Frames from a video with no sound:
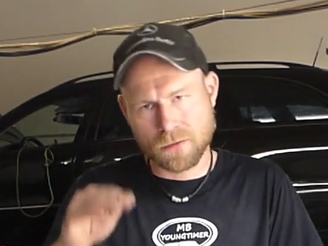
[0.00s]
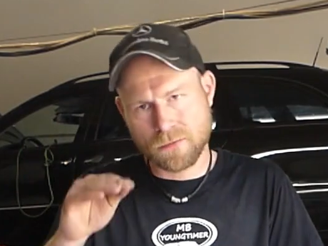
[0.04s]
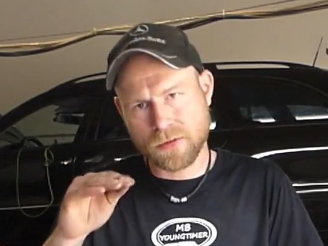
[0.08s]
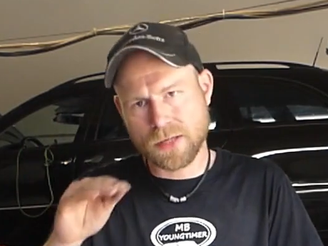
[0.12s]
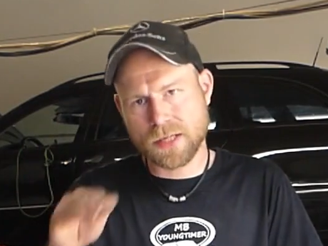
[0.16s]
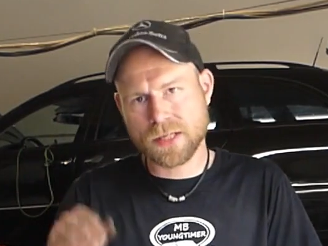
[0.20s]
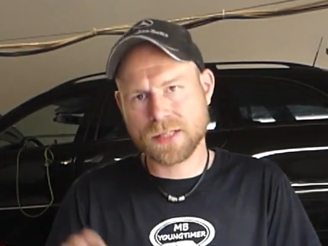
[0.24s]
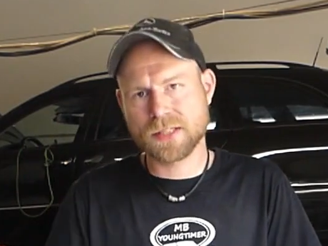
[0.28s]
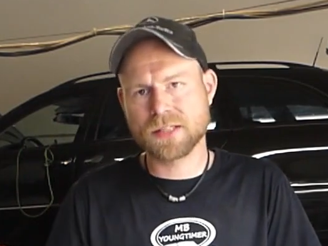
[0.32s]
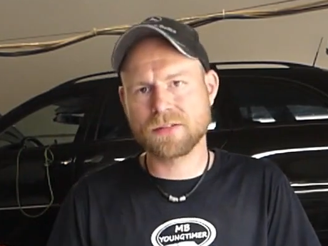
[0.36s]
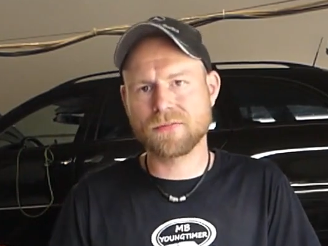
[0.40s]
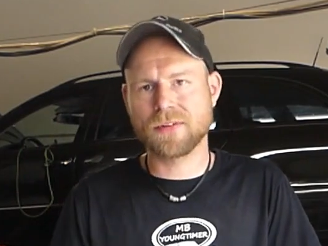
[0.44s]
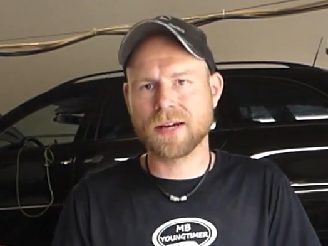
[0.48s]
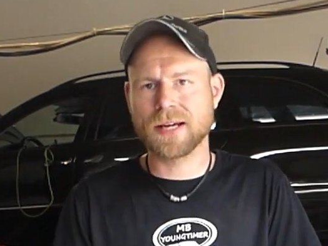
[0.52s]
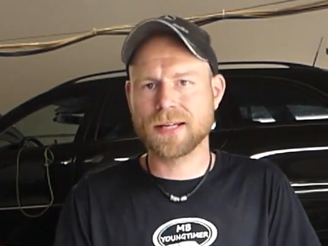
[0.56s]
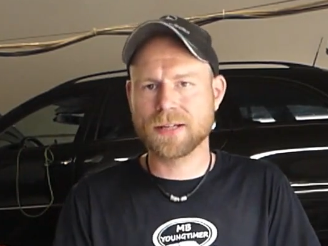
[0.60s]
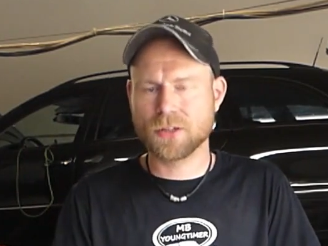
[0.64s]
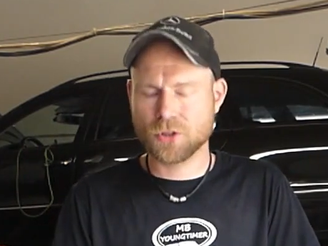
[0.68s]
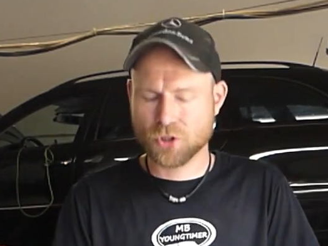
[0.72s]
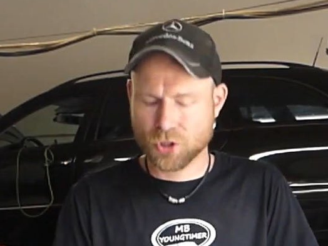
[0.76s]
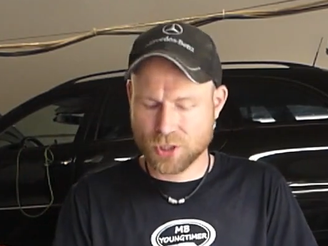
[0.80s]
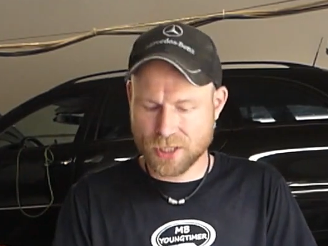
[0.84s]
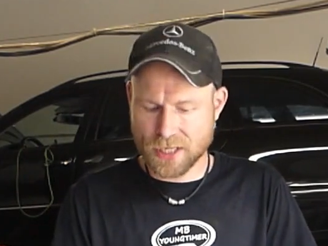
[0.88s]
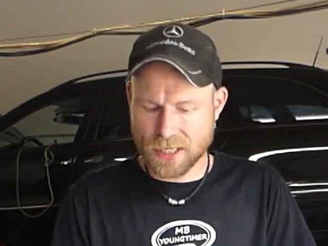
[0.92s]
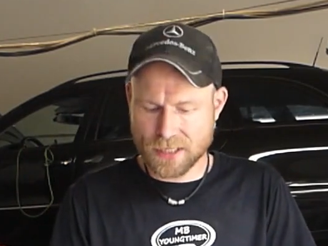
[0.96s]
wenn das eine Weile
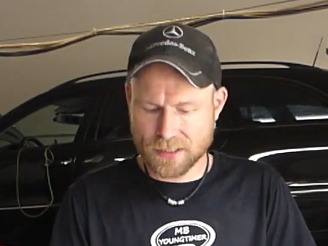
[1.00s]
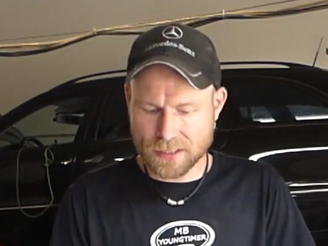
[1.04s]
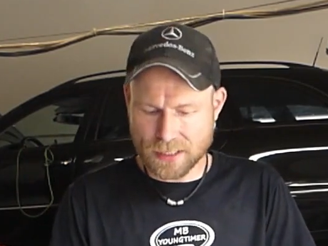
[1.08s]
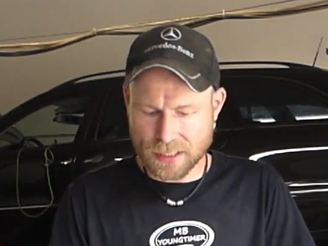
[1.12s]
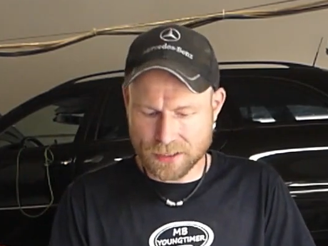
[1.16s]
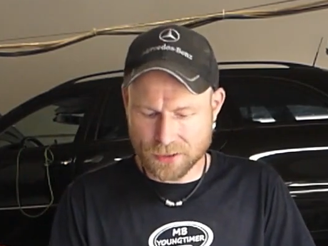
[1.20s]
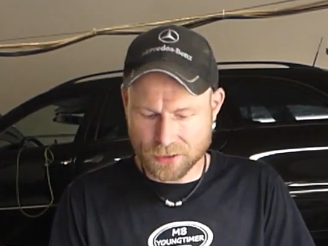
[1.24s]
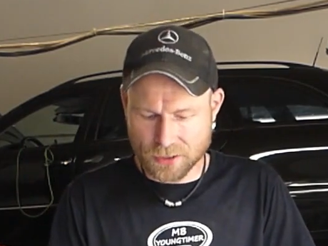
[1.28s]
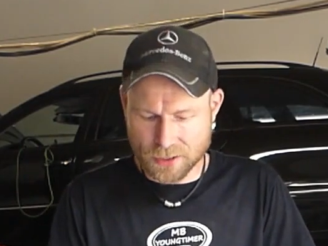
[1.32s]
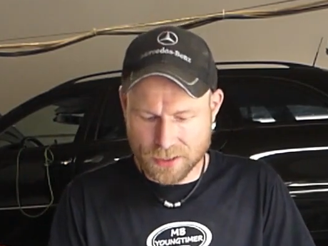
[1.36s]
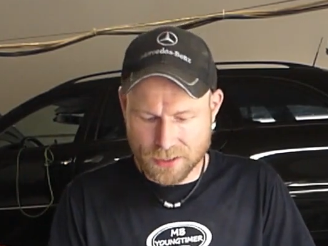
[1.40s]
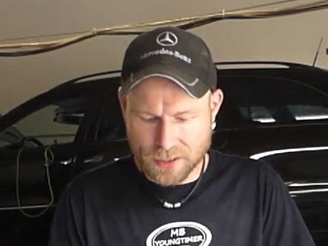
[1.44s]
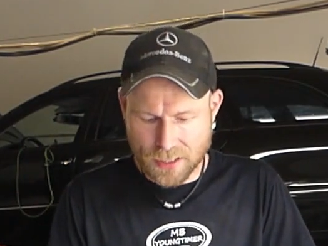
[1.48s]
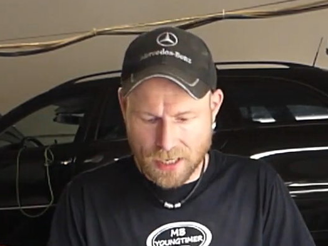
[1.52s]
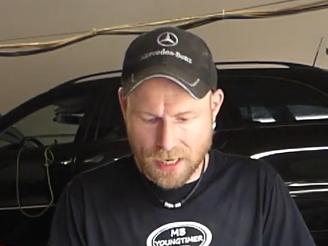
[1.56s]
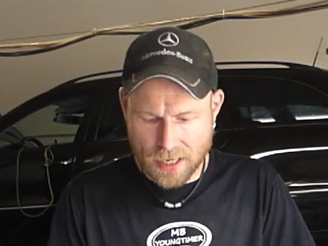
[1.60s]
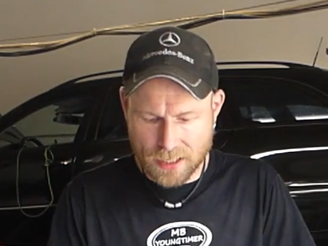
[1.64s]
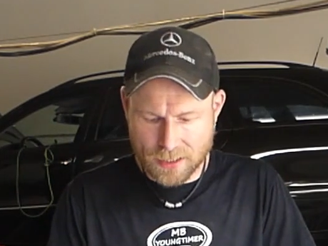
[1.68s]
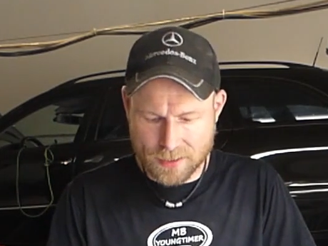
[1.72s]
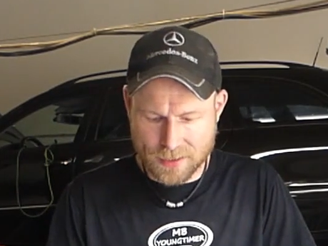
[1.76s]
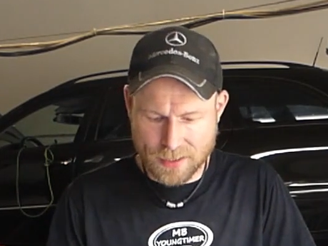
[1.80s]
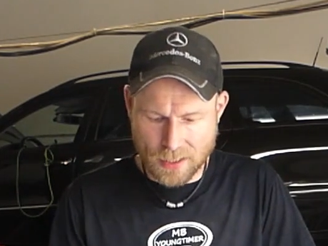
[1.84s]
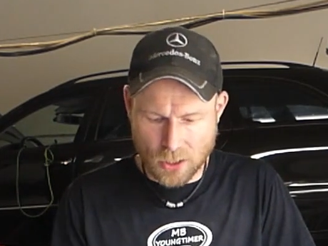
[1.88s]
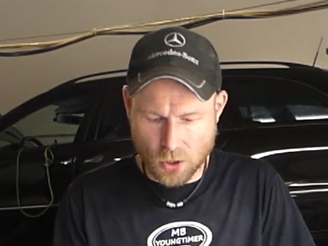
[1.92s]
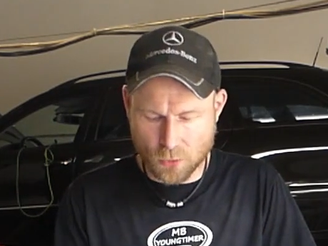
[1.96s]
steht, an der
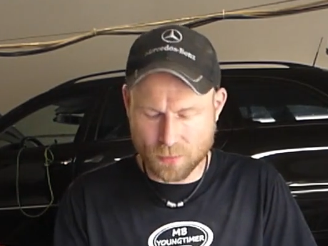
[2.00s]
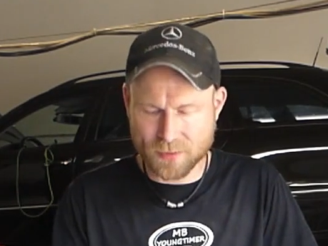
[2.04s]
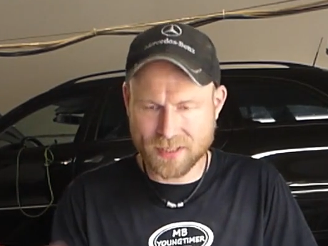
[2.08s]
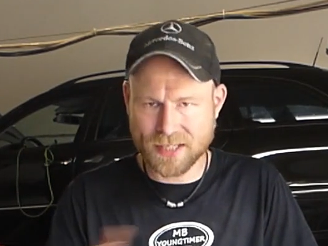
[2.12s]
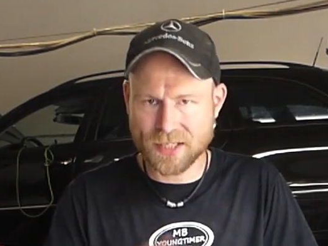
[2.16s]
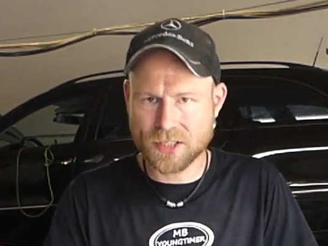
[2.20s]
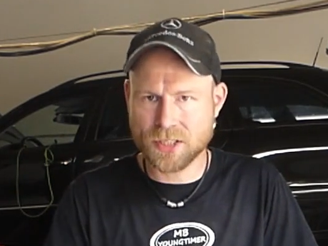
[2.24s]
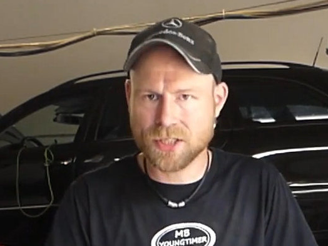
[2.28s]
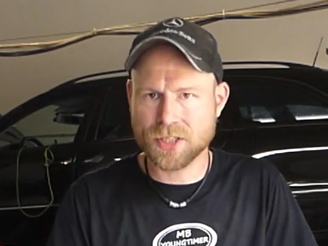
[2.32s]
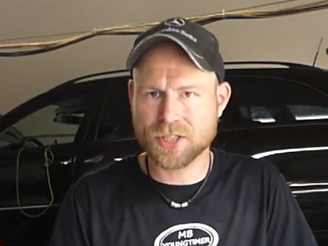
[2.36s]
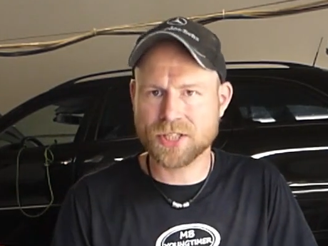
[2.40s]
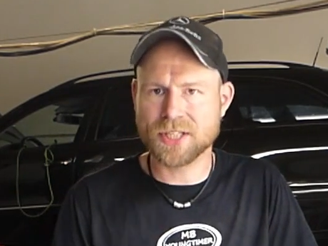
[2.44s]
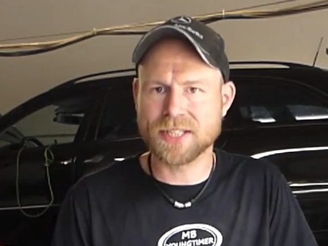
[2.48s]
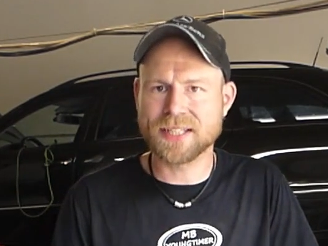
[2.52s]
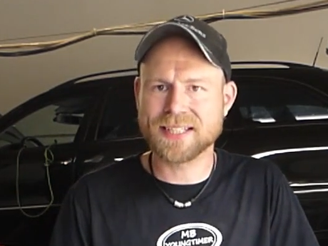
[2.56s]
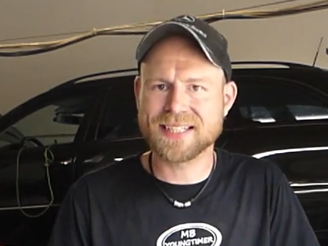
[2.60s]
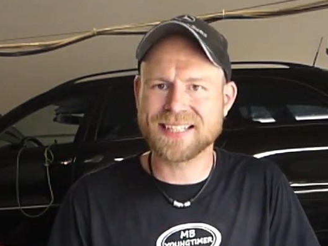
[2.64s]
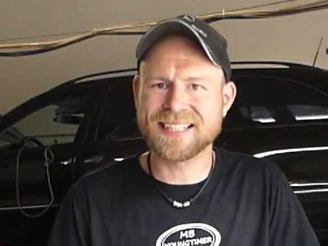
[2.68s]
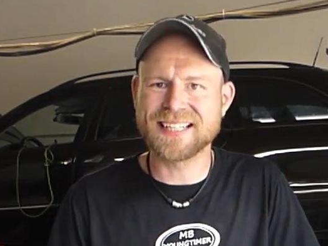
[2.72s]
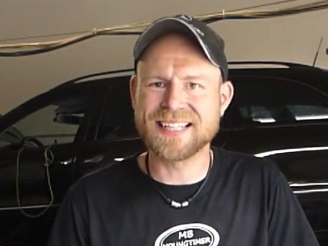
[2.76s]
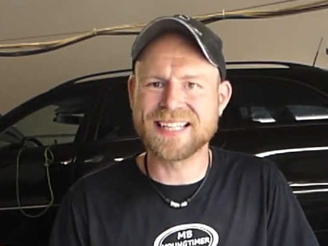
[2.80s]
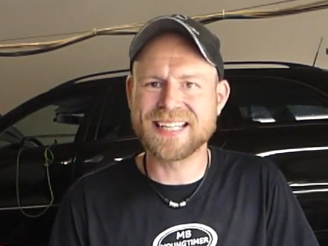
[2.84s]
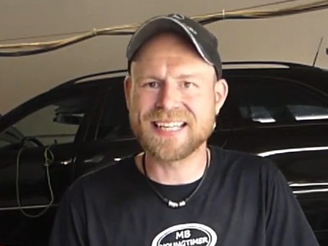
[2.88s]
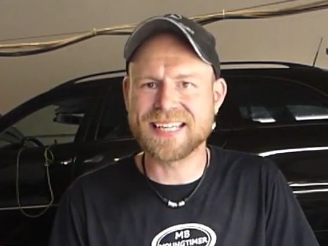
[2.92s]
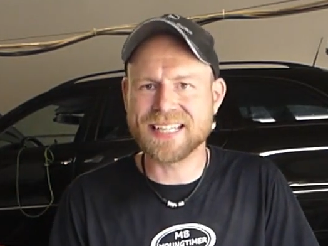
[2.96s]
Hinterachse, hauptsächlich
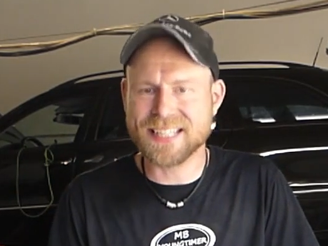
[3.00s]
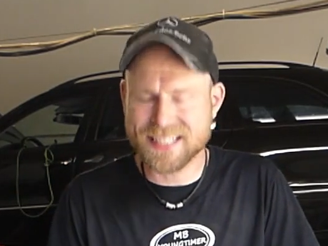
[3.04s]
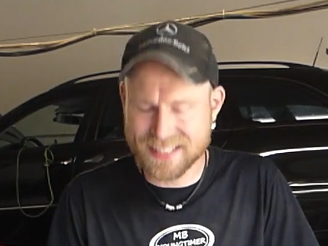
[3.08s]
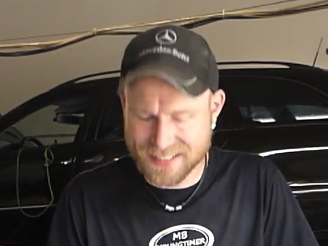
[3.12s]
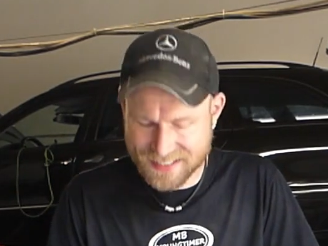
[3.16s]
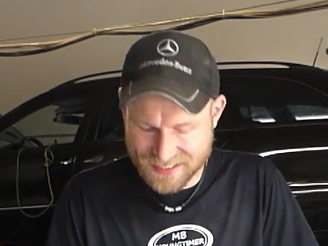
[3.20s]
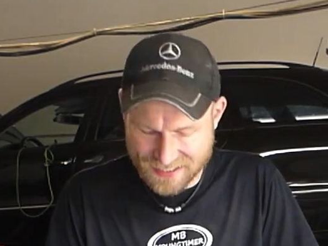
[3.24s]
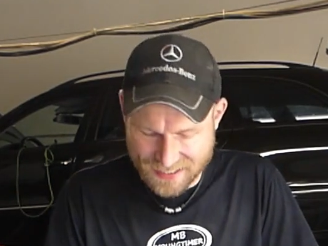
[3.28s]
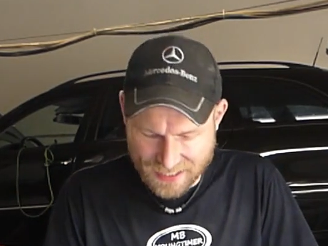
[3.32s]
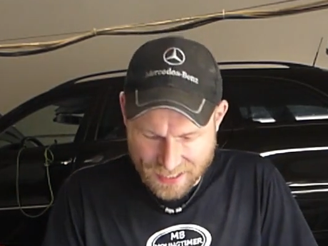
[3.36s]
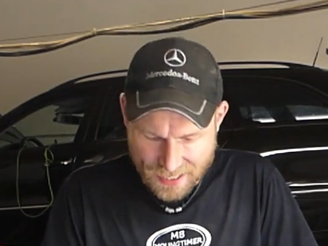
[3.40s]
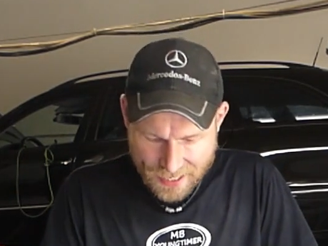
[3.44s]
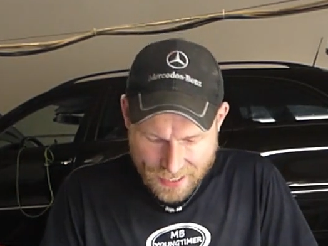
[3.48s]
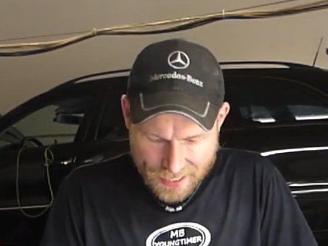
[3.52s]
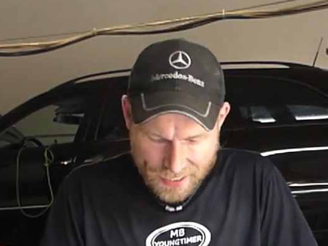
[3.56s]
hinten links.